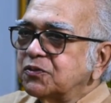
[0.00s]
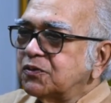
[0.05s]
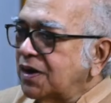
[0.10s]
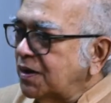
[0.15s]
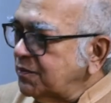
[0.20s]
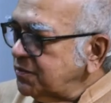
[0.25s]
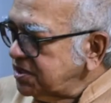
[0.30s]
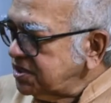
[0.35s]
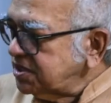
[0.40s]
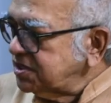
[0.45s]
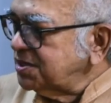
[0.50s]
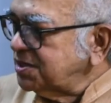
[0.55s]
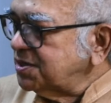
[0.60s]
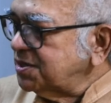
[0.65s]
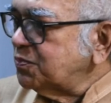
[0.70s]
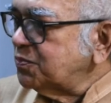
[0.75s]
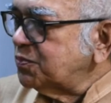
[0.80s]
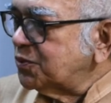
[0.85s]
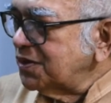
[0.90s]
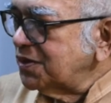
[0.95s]
তো আমি
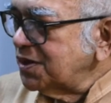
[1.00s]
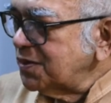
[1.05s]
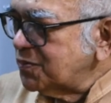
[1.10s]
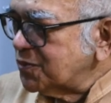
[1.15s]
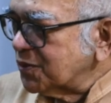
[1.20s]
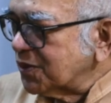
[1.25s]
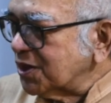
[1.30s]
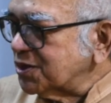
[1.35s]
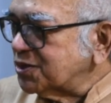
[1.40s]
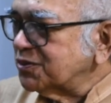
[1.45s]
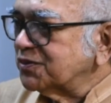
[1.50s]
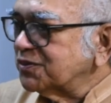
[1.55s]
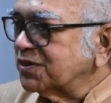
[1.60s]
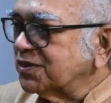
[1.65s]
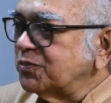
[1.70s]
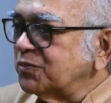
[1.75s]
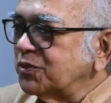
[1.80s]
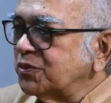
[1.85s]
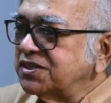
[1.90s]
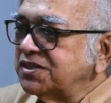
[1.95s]
চিঠিটা পড়ে
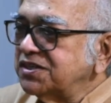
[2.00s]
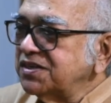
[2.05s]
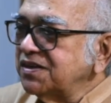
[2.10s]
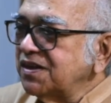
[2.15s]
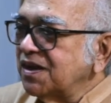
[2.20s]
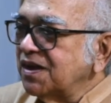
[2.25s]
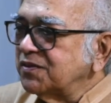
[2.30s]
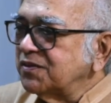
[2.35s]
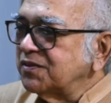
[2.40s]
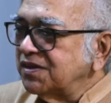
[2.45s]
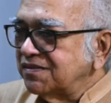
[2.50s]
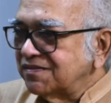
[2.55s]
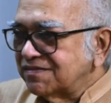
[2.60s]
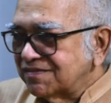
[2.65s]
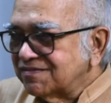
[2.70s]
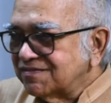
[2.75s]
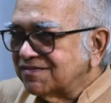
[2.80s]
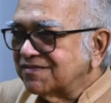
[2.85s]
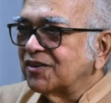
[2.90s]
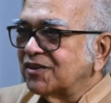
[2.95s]
প্রকাশককে বসিয়ে আমি
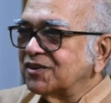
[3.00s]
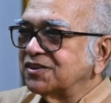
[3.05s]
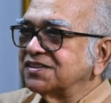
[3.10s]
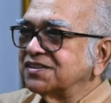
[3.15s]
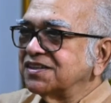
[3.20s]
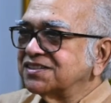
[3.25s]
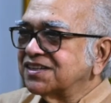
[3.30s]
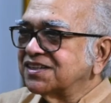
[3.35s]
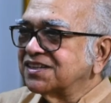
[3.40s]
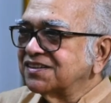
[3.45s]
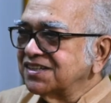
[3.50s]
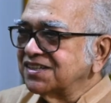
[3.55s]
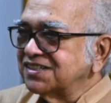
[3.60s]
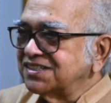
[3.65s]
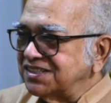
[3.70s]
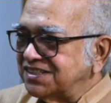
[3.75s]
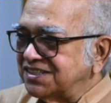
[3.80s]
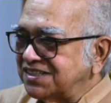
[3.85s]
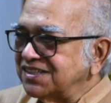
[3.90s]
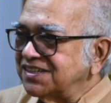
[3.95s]
অজিতেশকে
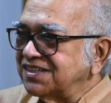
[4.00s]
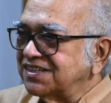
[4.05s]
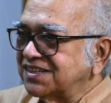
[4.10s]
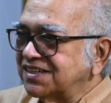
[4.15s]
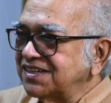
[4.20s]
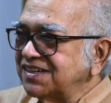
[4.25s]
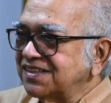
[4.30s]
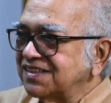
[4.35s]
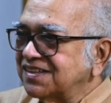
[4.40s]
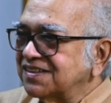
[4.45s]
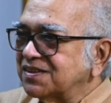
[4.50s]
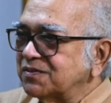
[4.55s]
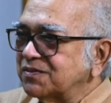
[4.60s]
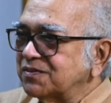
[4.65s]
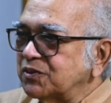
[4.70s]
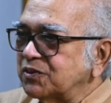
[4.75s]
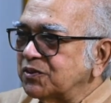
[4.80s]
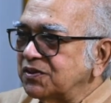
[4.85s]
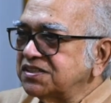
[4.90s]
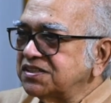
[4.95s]
একটা চিঠি লিখি
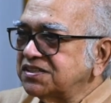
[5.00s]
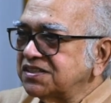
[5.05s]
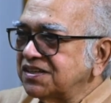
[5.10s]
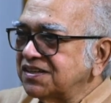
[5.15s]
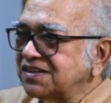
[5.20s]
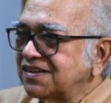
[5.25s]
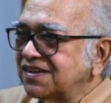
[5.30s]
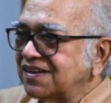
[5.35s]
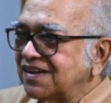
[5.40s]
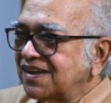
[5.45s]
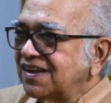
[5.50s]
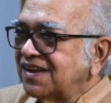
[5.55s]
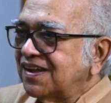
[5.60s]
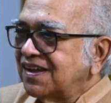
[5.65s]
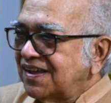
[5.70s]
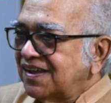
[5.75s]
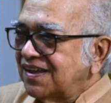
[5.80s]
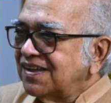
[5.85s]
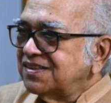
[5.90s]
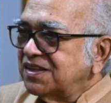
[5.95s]
তাতে বলি যে
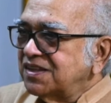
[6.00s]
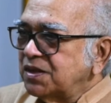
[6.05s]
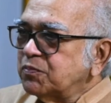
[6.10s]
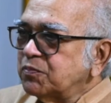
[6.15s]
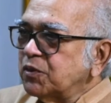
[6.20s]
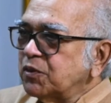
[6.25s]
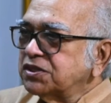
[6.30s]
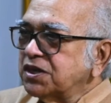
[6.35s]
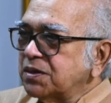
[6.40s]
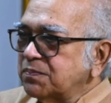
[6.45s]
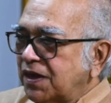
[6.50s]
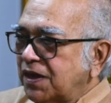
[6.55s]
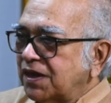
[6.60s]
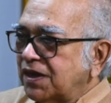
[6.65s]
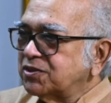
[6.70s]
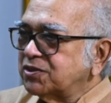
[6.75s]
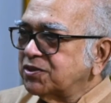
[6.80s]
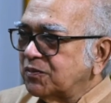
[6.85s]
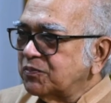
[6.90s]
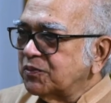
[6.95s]
তিন পয়সার
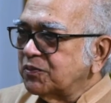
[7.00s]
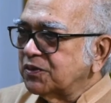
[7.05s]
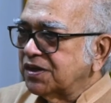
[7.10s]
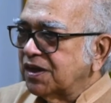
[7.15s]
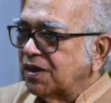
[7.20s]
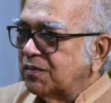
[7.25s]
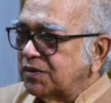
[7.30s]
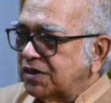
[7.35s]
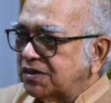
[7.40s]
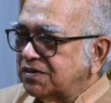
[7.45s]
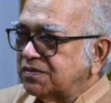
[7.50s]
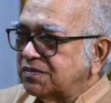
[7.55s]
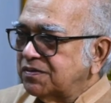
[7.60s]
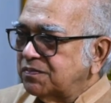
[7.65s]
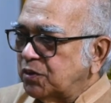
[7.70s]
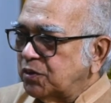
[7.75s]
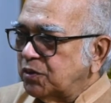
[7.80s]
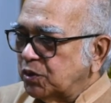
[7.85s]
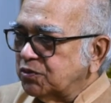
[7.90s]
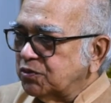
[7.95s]
পালা সম্পর্কে আমার
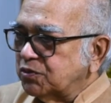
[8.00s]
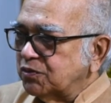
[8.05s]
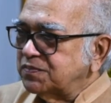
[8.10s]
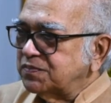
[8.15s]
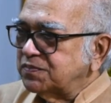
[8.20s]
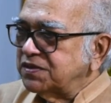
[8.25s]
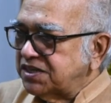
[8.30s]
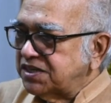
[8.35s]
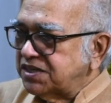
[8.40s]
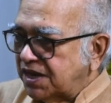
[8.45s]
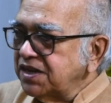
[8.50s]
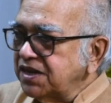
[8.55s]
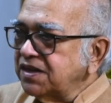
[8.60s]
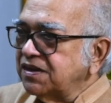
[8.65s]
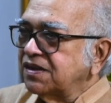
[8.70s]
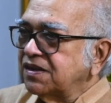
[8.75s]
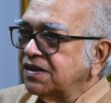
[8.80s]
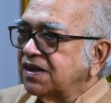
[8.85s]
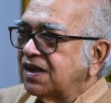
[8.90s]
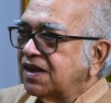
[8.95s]
মত তো আপনি
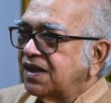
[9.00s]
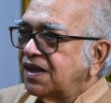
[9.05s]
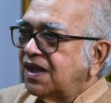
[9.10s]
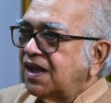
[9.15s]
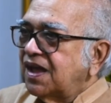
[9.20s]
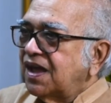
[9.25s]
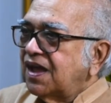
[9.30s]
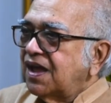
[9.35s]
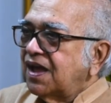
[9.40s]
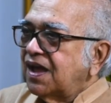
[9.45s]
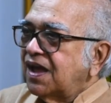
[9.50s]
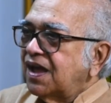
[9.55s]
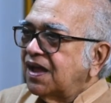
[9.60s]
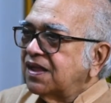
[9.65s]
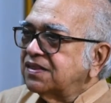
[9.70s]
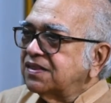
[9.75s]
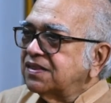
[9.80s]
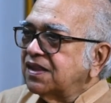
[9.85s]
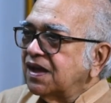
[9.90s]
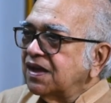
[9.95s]
জানেন
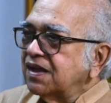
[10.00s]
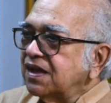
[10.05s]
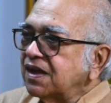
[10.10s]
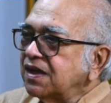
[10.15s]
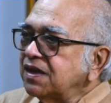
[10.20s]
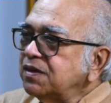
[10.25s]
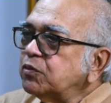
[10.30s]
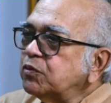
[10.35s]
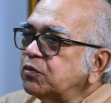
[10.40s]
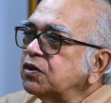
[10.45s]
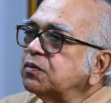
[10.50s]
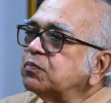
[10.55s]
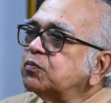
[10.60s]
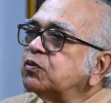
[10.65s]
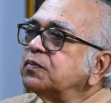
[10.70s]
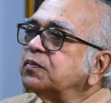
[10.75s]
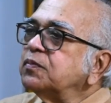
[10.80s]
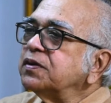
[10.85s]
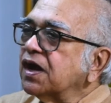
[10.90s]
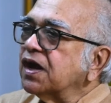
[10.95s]
তাই এই
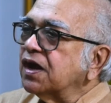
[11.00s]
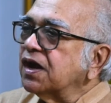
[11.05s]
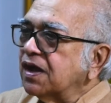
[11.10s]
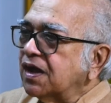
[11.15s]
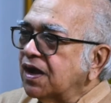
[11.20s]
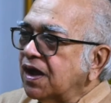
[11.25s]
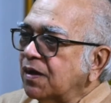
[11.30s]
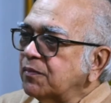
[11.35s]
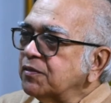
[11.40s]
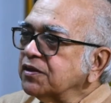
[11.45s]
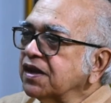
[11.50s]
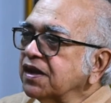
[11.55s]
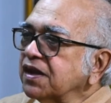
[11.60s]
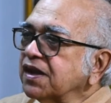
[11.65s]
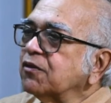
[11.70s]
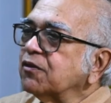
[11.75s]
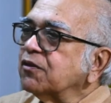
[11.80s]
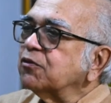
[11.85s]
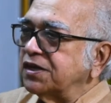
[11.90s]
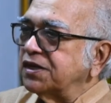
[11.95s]
বইয়ের ভূমিকা
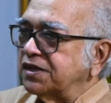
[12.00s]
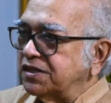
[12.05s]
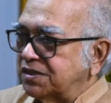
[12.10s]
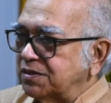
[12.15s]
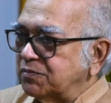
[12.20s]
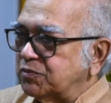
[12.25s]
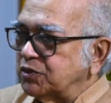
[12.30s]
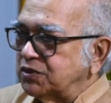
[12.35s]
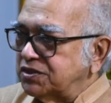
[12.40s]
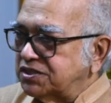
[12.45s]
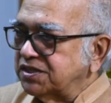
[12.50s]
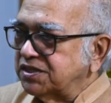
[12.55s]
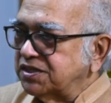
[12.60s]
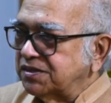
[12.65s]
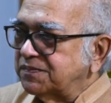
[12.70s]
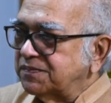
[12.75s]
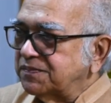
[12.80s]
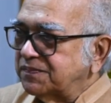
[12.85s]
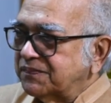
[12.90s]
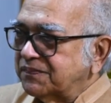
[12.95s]
আমাকে কেন লিখতে
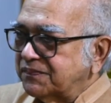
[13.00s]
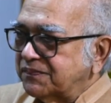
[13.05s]
বলছেন